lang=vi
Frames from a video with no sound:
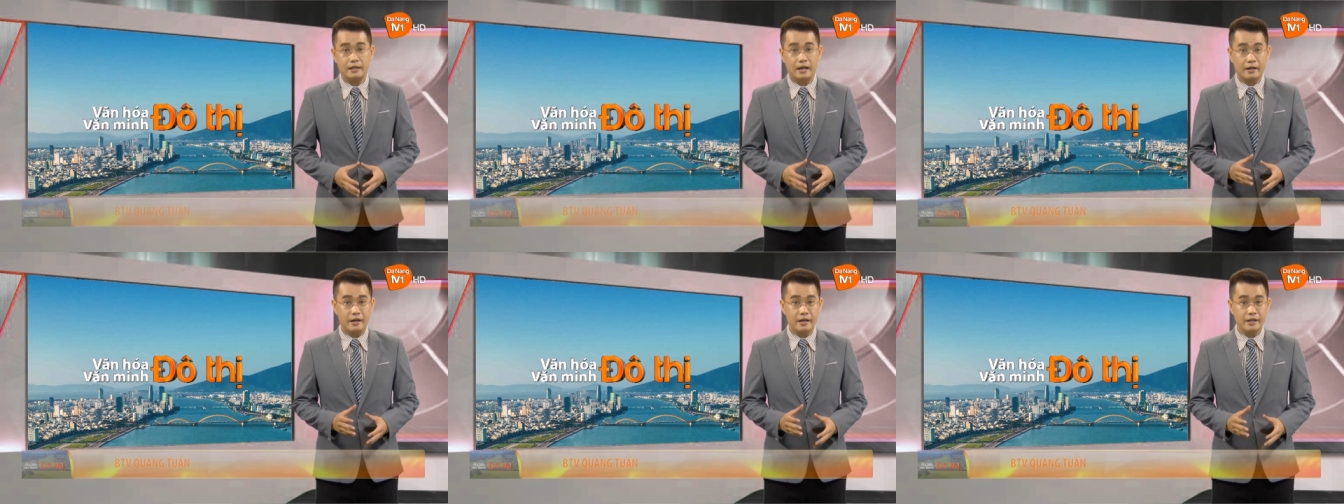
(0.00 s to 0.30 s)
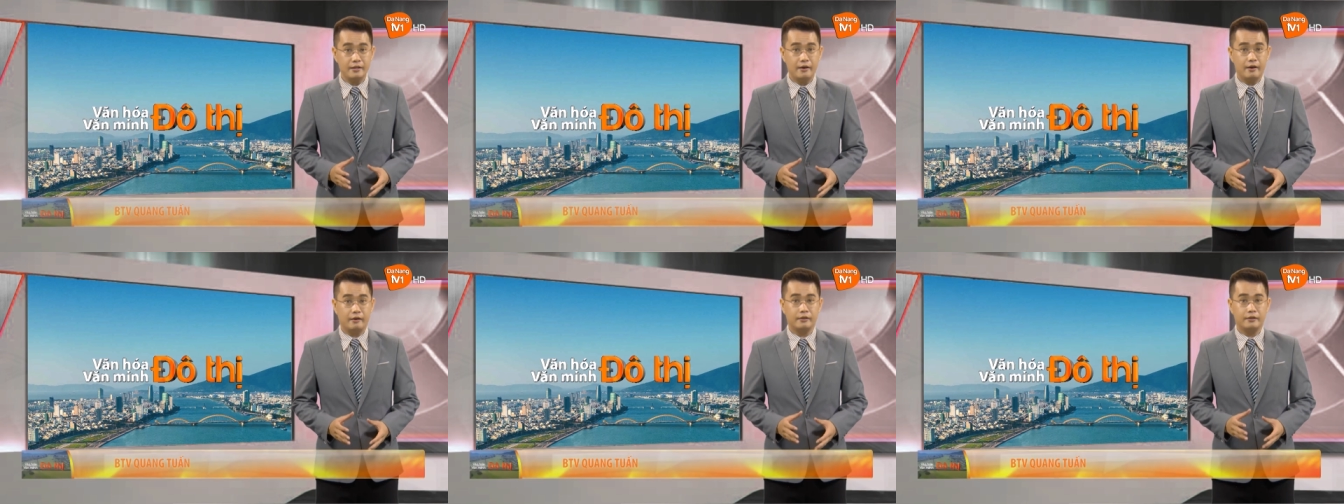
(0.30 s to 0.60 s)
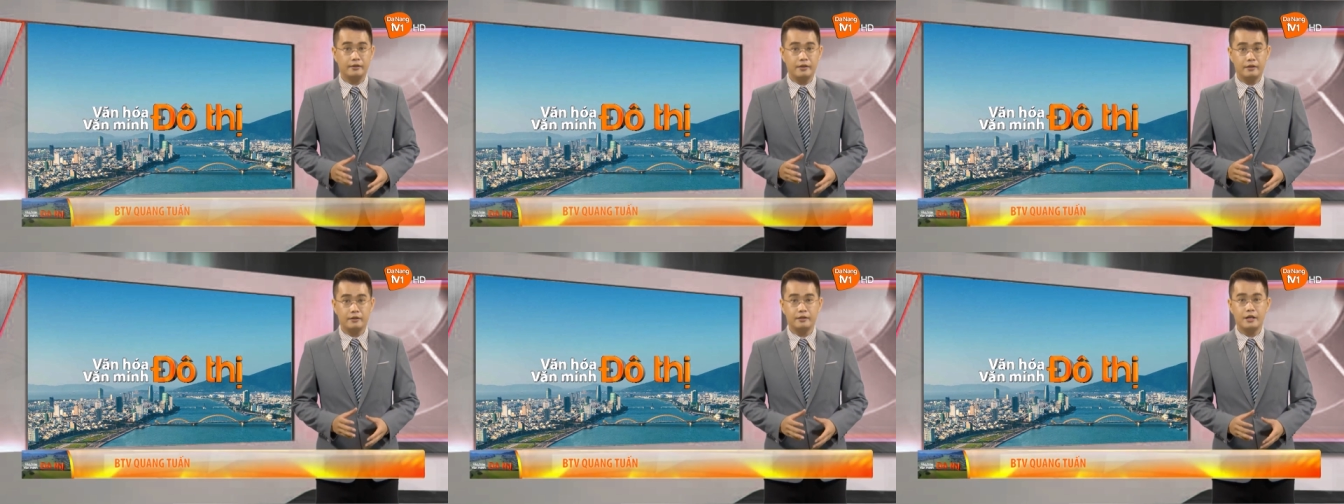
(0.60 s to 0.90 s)
là ghi
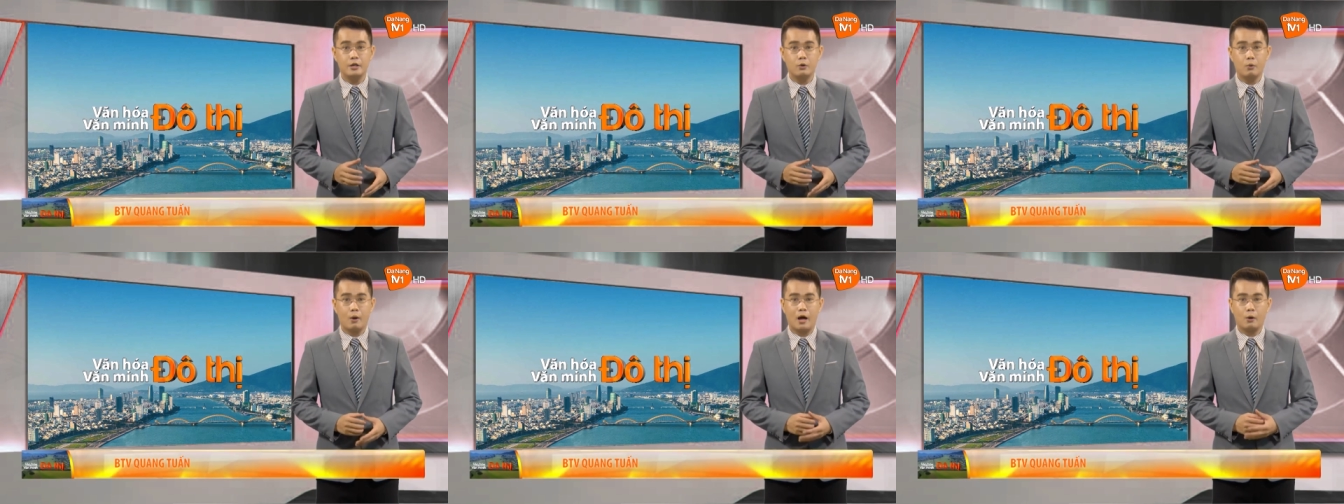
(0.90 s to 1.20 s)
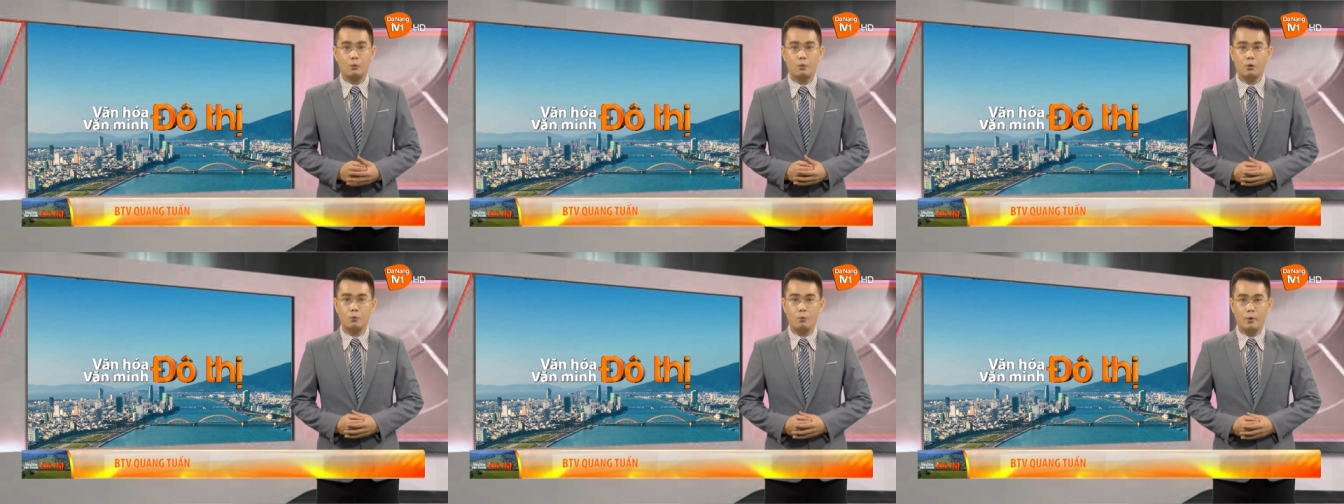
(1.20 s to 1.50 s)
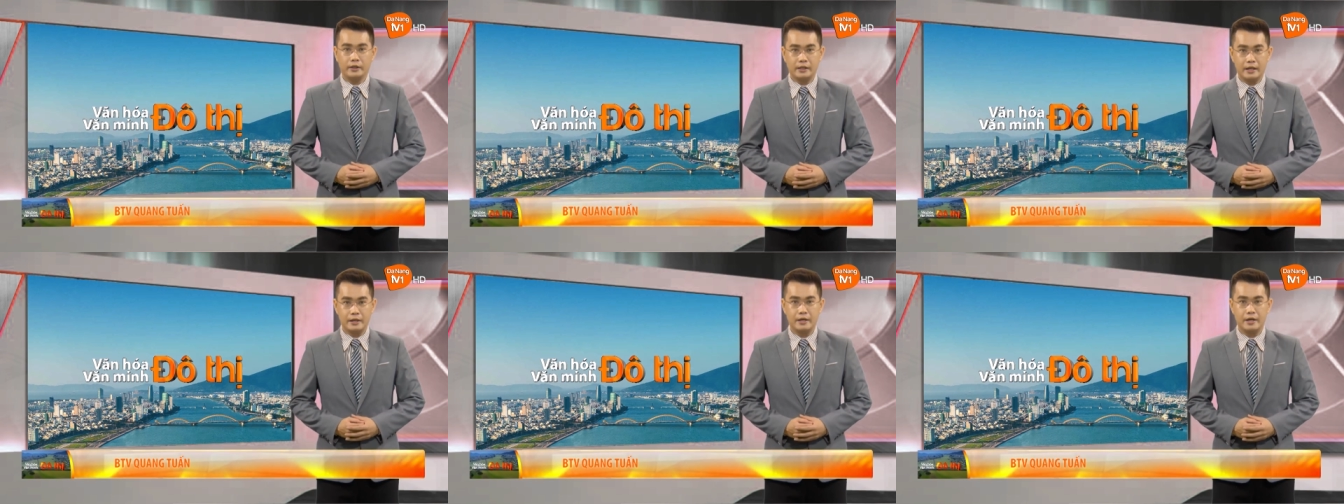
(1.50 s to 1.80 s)
nhận những kết quả của
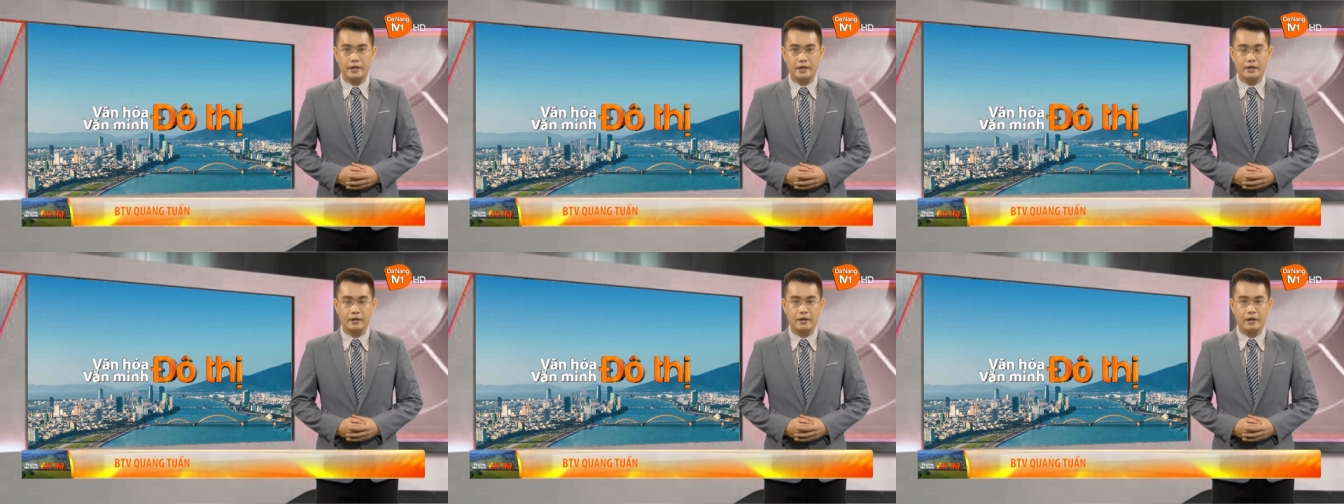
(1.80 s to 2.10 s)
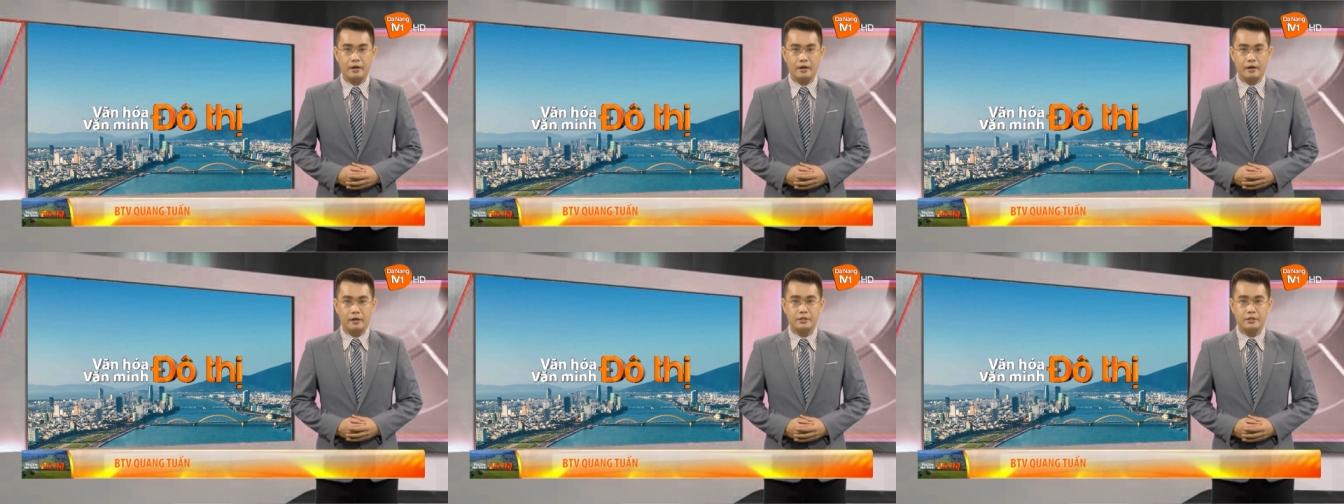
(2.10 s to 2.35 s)
quận Thanh Khê